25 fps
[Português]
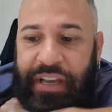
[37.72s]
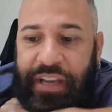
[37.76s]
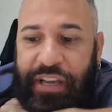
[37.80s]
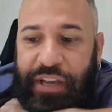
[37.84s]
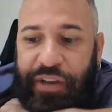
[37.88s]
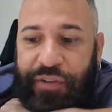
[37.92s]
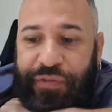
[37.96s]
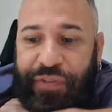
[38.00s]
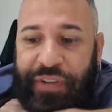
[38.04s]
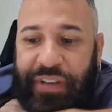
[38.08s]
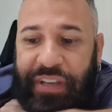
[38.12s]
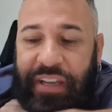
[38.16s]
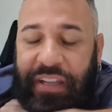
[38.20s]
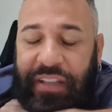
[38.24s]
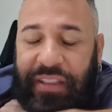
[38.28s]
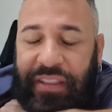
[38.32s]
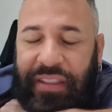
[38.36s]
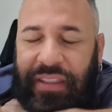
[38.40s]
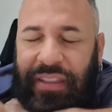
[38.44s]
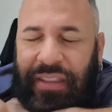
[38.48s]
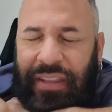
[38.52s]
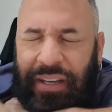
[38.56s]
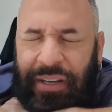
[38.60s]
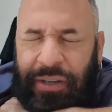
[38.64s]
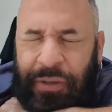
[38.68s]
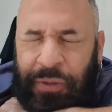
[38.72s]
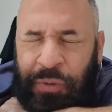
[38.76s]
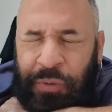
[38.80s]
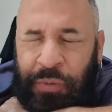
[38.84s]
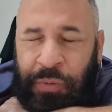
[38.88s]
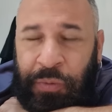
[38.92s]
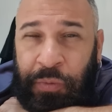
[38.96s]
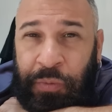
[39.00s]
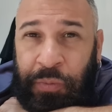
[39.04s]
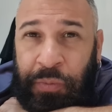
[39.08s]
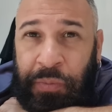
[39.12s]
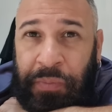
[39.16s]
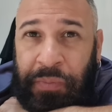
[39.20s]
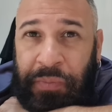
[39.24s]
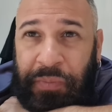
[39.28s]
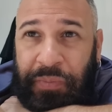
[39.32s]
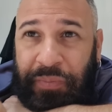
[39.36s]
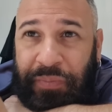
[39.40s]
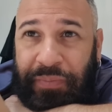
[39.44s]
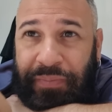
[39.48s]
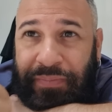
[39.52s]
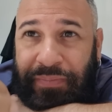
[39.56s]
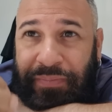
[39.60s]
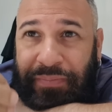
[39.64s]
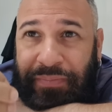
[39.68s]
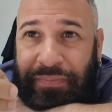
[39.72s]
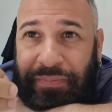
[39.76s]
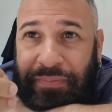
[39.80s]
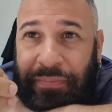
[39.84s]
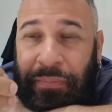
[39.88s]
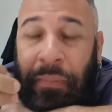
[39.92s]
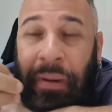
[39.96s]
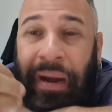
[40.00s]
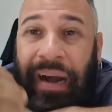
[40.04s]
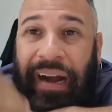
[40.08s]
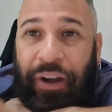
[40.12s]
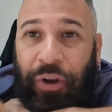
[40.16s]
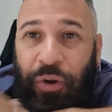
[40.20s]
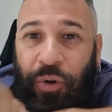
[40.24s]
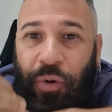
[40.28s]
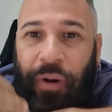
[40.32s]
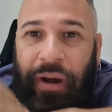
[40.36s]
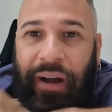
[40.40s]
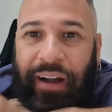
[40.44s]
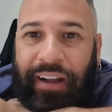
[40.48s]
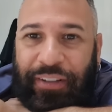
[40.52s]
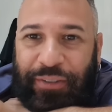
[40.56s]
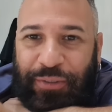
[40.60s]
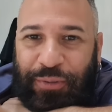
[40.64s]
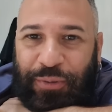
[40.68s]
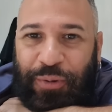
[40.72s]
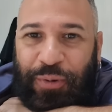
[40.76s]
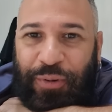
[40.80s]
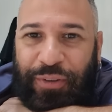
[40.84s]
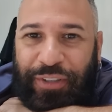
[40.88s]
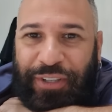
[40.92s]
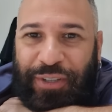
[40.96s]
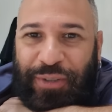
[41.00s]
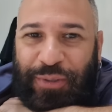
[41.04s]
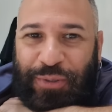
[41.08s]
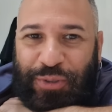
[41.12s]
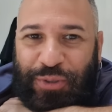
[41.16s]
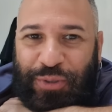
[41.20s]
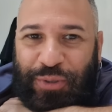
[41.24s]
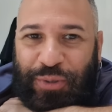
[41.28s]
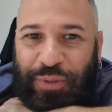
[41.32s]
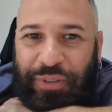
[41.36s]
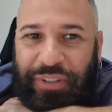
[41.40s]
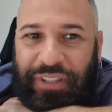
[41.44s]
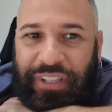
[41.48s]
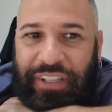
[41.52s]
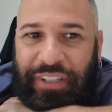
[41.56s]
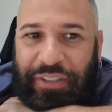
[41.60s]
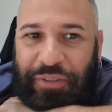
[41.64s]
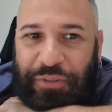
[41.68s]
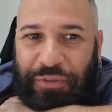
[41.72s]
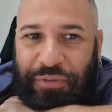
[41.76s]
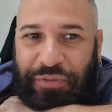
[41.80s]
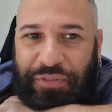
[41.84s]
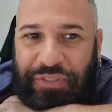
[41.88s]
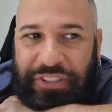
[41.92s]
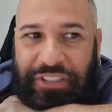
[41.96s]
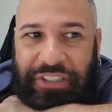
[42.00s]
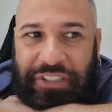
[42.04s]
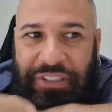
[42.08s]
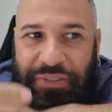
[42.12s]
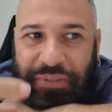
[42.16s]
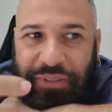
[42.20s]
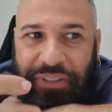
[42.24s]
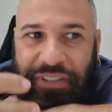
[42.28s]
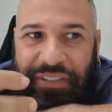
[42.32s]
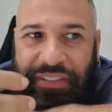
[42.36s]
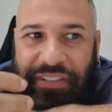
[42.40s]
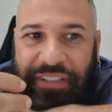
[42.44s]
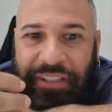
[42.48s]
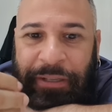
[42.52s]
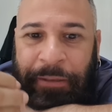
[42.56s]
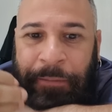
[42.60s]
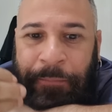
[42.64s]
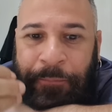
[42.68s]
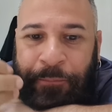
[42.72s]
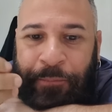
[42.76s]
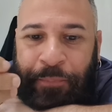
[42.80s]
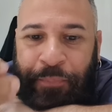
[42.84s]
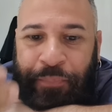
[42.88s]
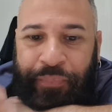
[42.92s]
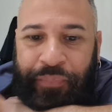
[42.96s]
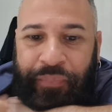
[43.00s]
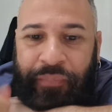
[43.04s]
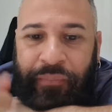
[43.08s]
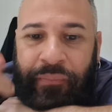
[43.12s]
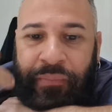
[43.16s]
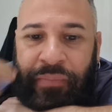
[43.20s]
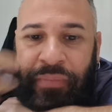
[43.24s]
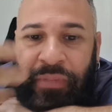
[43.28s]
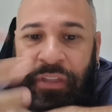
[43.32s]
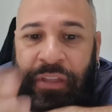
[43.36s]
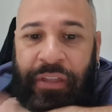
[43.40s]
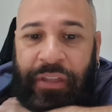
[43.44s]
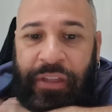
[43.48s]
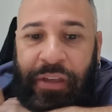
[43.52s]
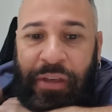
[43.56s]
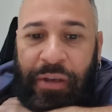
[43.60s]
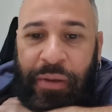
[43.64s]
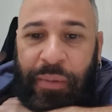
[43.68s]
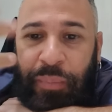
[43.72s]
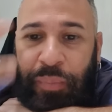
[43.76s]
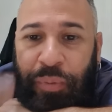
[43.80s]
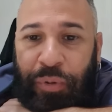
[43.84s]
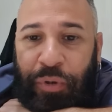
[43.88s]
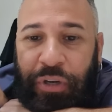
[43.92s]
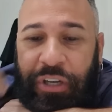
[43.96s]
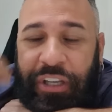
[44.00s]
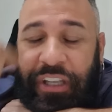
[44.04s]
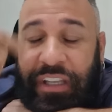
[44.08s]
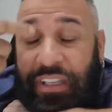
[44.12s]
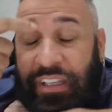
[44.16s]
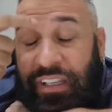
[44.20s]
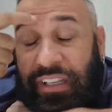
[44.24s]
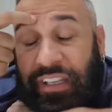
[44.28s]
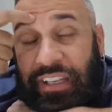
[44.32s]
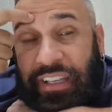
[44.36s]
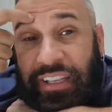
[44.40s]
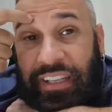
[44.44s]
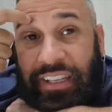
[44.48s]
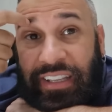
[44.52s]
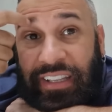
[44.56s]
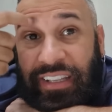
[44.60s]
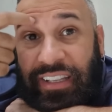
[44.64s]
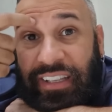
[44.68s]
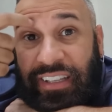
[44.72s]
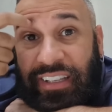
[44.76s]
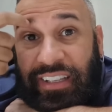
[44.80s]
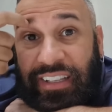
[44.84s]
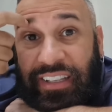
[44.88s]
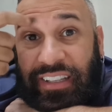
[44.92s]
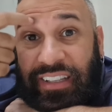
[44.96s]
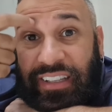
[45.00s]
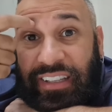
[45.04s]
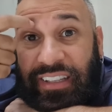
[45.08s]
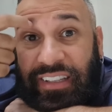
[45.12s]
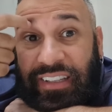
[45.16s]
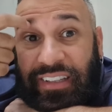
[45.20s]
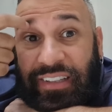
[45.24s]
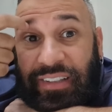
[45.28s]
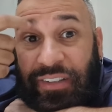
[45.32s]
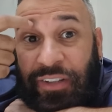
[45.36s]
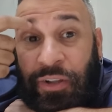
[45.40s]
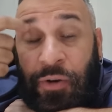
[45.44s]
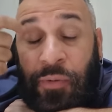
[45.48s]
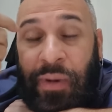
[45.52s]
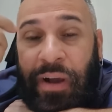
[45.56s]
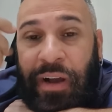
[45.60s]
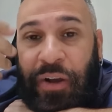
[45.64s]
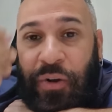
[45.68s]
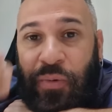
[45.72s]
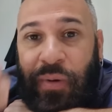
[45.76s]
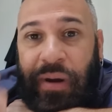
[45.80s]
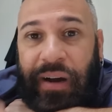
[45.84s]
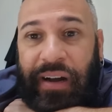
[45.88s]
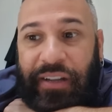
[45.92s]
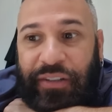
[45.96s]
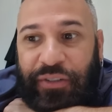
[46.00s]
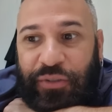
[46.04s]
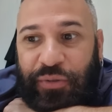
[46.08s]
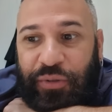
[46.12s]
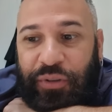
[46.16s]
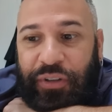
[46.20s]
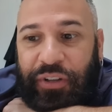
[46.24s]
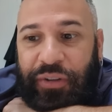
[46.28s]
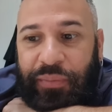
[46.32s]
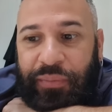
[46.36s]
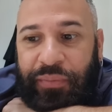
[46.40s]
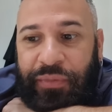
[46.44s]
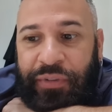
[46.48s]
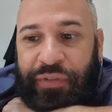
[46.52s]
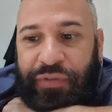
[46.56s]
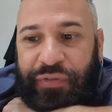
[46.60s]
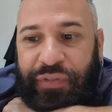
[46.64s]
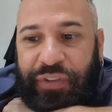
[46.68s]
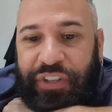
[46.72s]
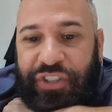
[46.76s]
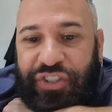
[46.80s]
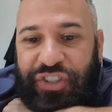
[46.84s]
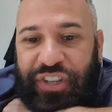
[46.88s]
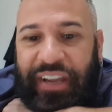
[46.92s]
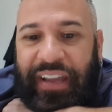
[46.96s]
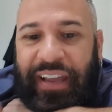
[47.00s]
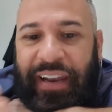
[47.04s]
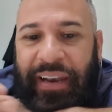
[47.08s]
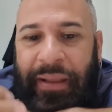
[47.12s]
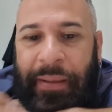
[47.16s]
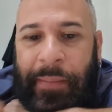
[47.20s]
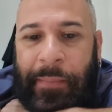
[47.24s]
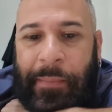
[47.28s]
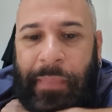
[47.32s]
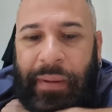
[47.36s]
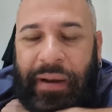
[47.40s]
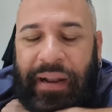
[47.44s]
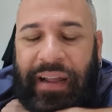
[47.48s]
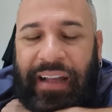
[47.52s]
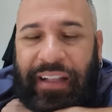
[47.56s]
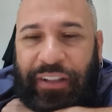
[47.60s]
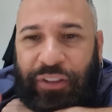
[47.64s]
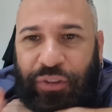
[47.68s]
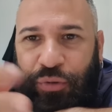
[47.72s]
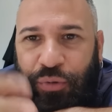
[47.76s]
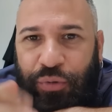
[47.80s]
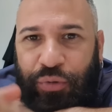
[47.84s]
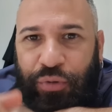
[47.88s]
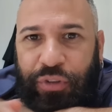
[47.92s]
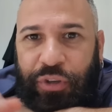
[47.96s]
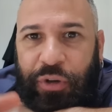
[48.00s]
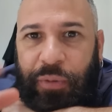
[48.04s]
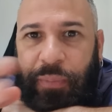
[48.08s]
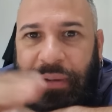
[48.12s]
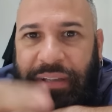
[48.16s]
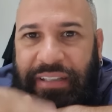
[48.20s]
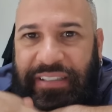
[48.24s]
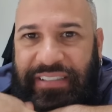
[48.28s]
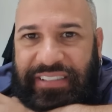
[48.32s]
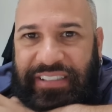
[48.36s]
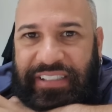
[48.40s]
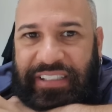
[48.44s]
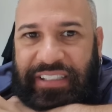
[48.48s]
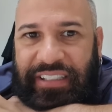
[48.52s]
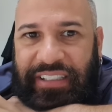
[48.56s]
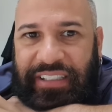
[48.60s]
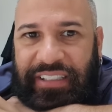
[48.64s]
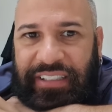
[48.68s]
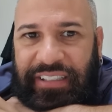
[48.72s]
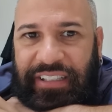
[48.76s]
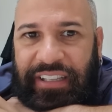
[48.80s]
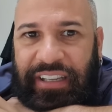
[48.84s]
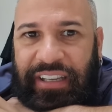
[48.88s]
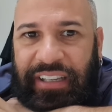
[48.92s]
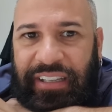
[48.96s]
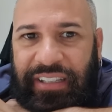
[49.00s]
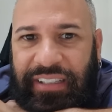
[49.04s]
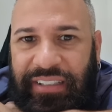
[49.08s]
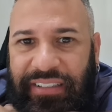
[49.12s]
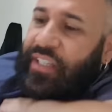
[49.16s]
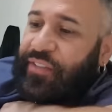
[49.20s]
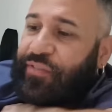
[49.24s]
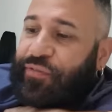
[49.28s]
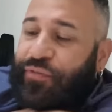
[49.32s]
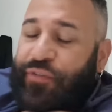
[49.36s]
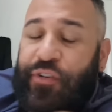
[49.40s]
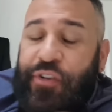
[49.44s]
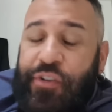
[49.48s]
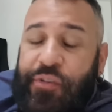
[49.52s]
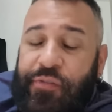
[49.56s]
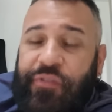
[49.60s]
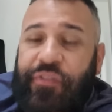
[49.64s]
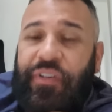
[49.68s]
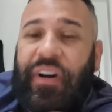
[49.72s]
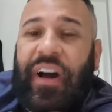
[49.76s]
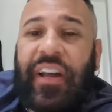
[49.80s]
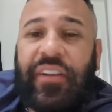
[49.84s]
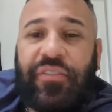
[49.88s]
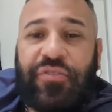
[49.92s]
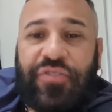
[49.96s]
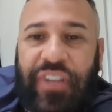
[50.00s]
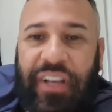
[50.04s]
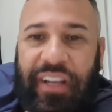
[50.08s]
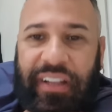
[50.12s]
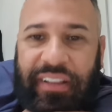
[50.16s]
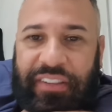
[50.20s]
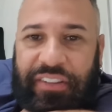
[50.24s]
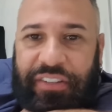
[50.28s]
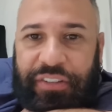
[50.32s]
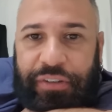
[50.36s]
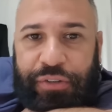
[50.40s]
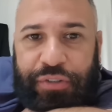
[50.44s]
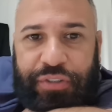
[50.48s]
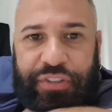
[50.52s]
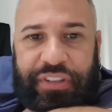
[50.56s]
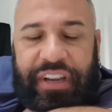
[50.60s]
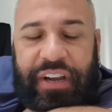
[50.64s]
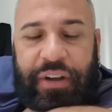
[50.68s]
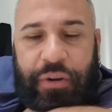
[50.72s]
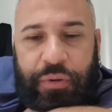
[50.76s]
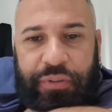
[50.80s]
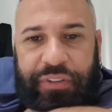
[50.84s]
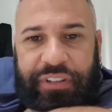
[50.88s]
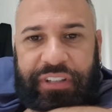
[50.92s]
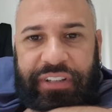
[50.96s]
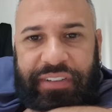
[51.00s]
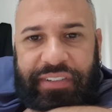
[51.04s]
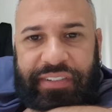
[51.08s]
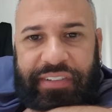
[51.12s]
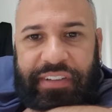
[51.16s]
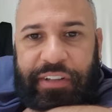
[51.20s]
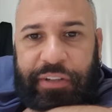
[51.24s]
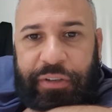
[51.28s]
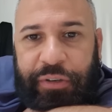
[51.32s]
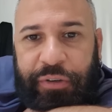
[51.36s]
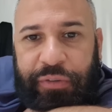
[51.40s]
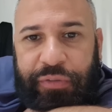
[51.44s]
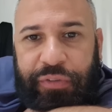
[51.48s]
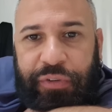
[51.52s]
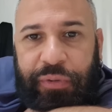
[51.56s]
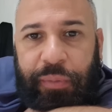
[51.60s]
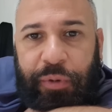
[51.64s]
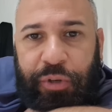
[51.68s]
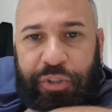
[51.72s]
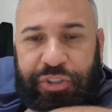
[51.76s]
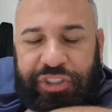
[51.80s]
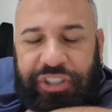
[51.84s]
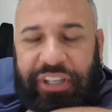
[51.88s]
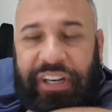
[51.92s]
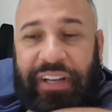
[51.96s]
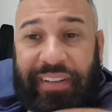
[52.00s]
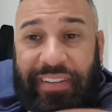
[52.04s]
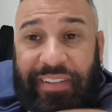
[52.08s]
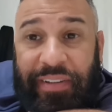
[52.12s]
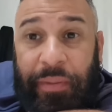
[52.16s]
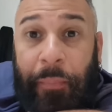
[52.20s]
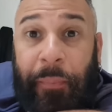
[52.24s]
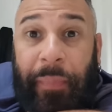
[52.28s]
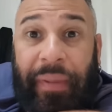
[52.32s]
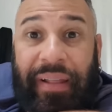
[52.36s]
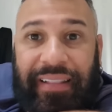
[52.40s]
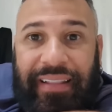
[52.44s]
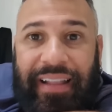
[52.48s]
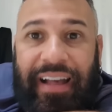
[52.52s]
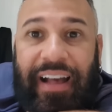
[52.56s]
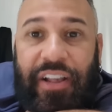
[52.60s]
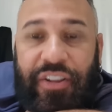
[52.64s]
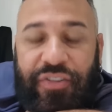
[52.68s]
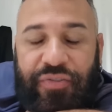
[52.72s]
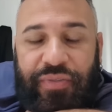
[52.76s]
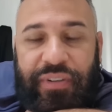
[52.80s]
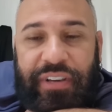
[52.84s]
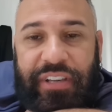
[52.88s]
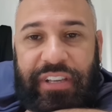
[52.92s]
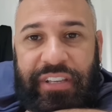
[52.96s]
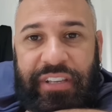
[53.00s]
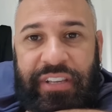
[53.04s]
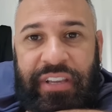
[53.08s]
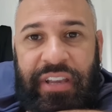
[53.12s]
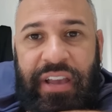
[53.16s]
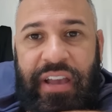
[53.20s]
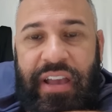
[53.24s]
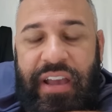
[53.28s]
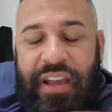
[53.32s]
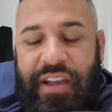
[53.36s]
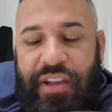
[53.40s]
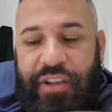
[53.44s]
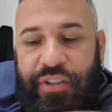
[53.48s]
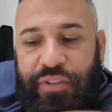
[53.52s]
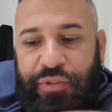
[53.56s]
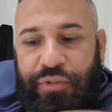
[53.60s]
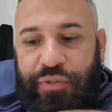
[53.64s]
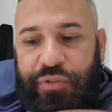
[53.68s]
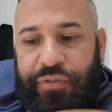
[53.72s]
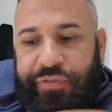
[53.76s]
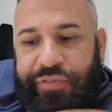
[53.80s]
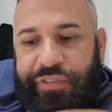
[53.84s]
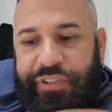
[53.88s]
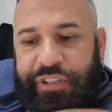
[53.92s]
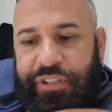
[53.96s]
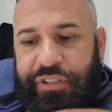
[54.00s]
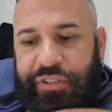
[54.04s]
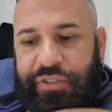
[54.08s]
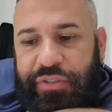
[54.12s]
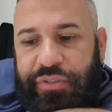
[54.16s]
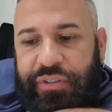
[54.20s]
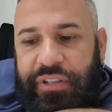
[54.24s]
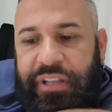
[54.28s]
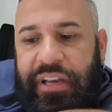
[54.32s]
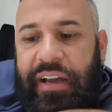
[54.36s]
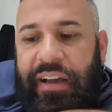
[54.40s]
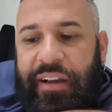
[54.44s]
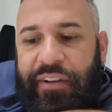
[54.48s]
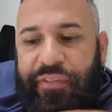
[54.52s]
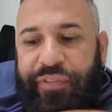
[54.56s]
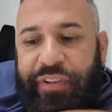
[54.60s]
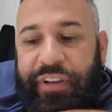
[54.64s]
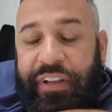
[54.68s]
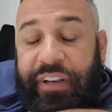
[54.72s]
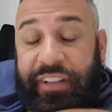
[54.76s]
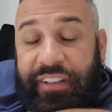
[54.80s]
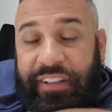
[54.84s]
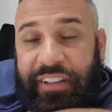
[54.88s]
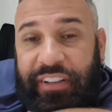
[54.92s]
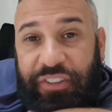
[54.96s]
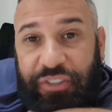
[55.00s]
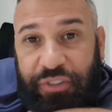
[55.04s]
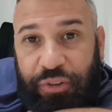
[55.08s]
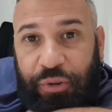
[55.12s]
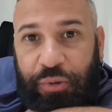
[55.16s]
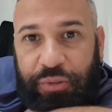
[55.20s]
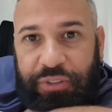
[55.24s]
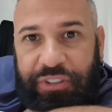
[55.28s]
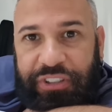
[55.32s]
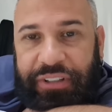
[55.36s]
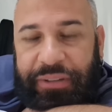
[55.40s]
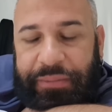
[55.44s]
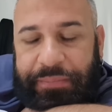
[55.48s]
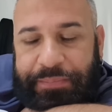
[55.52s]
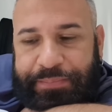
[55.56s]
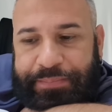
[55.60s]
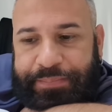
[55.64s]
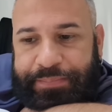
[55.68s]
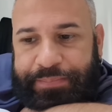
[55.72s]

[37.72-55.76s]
eu fiquei tão magoado com o que eu escutei no vídeo, assim, porque não magoado me fez relembrar tudo que eu passei, né? E foi vários gatilhos que aconteceram. Vou mostrar esse pedaço aí do vídeo da Fernanda Souza.